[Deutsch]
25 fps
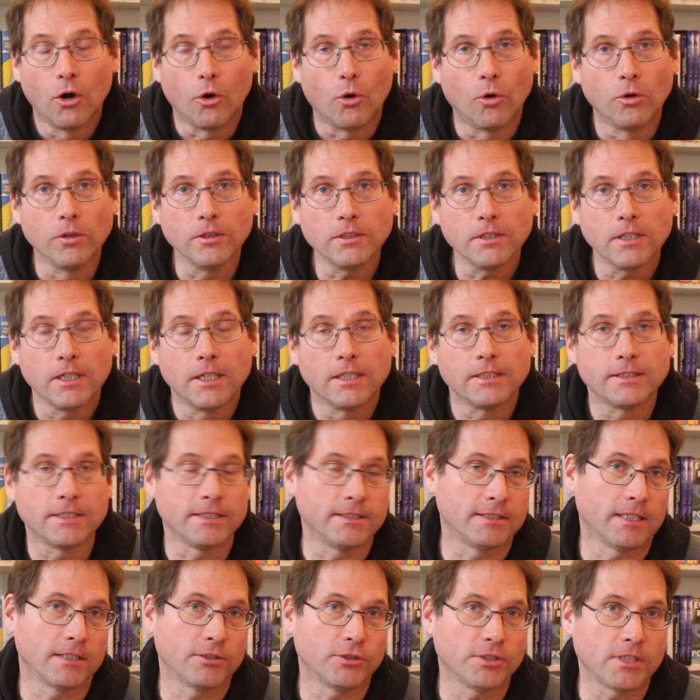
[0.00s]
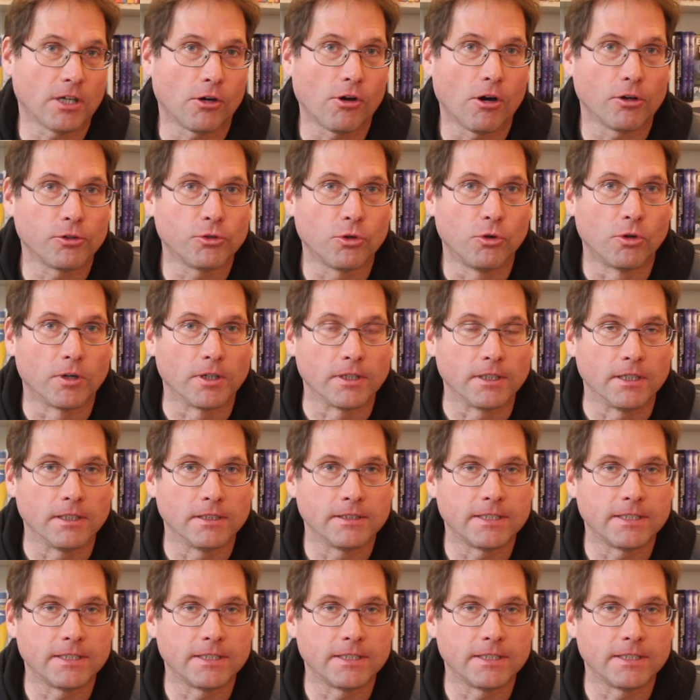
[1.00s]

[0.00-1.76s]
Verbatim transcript: Und sie ist natürlich auch Autorin.